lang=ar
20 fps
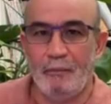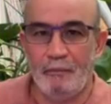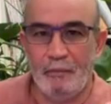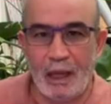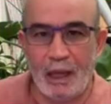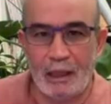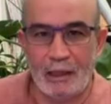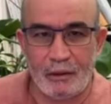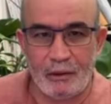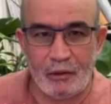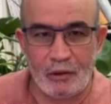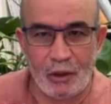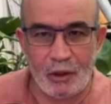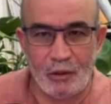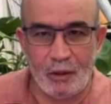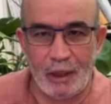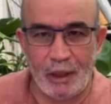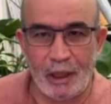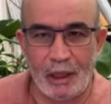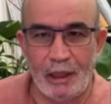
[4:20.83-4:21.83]
بعض
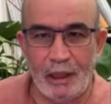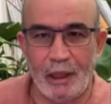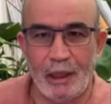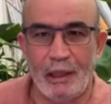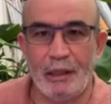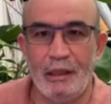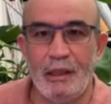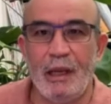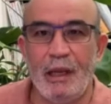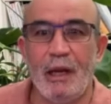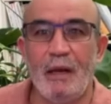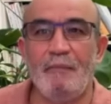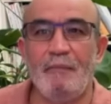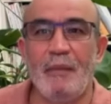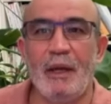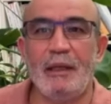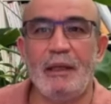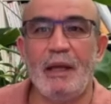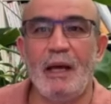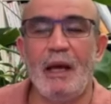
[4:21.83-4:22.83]
الصواريخ الإيرانية
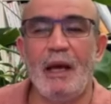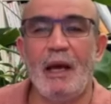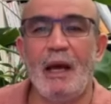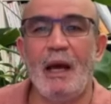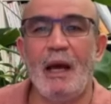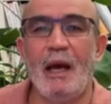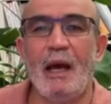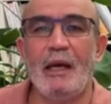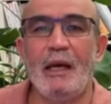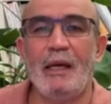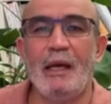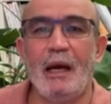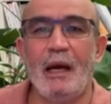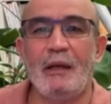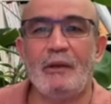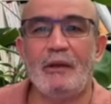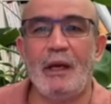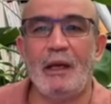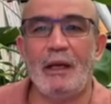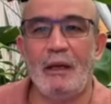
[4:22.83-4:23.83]
مداها
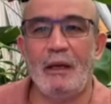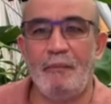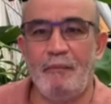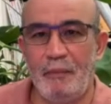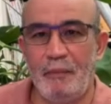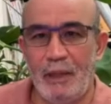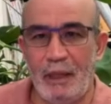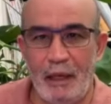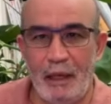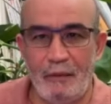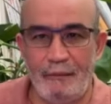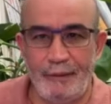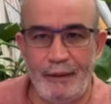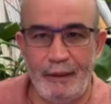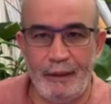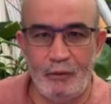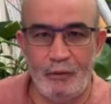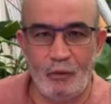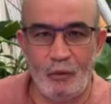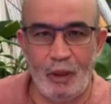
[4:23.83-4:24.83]
يقترب من
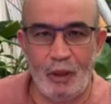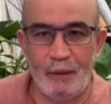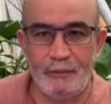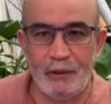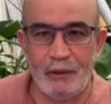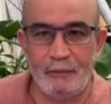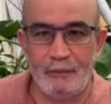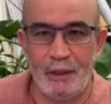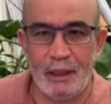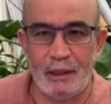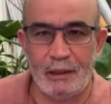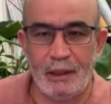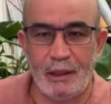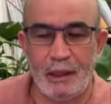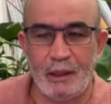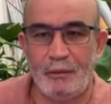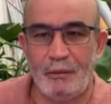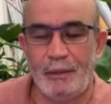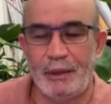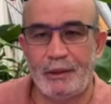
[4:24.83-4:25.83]
2500
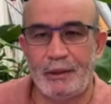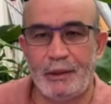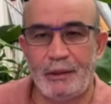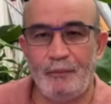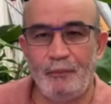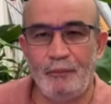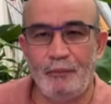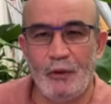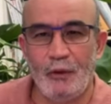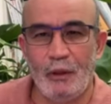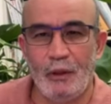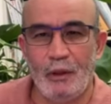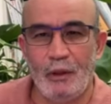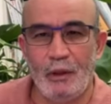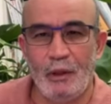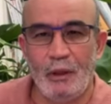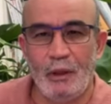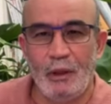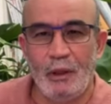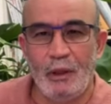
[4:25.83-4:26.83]
كيلومتر
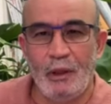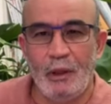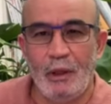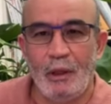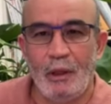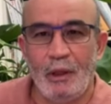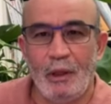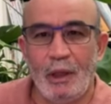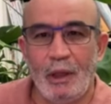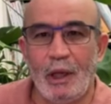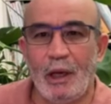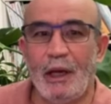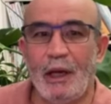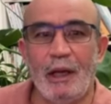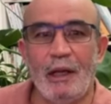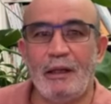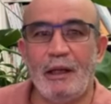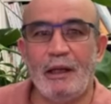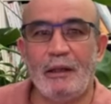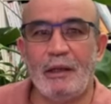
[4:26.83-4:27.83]

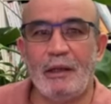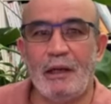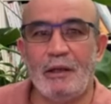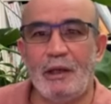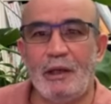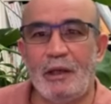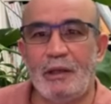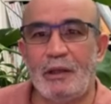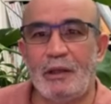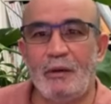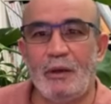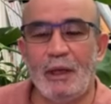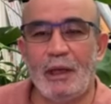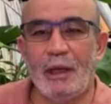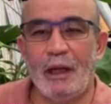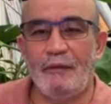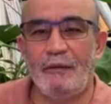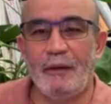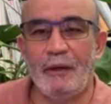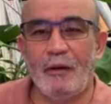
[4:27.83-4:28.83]
إيران لا تحتاج إلى
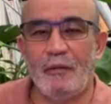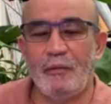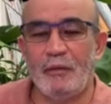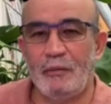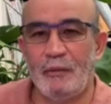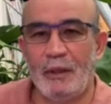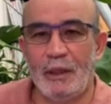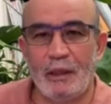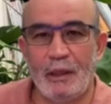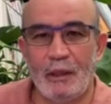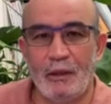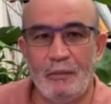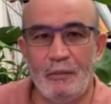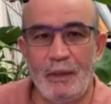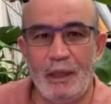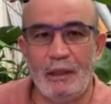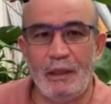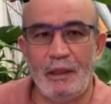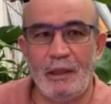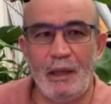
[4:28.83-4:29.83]
صواريخ 2500
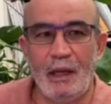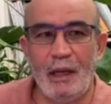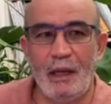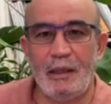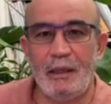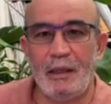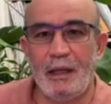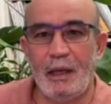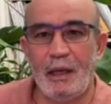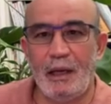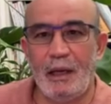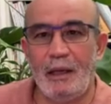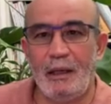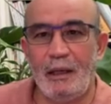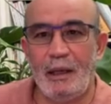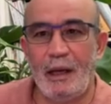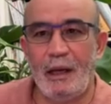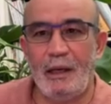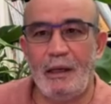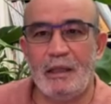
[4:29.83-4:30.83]
كيلومتر لأن
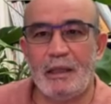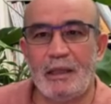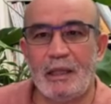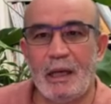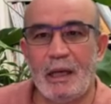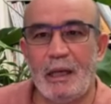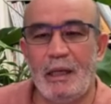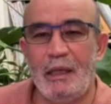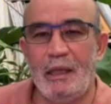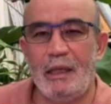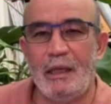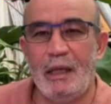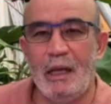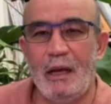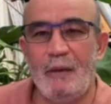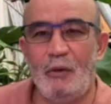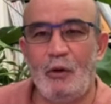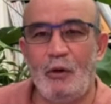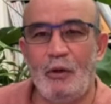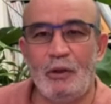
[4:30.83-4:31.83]
الكيان الإسرائيلي
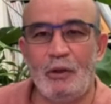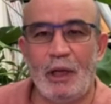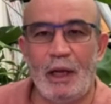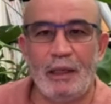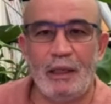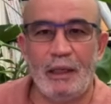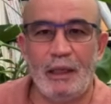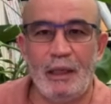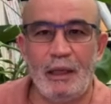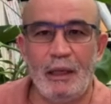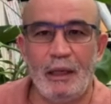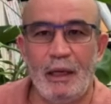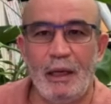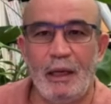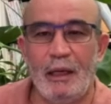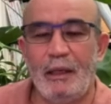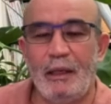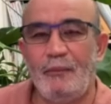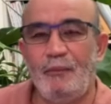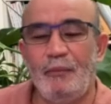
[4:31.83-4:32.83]
يبعد عن
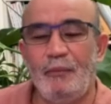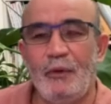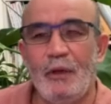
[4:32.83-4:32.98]
إيران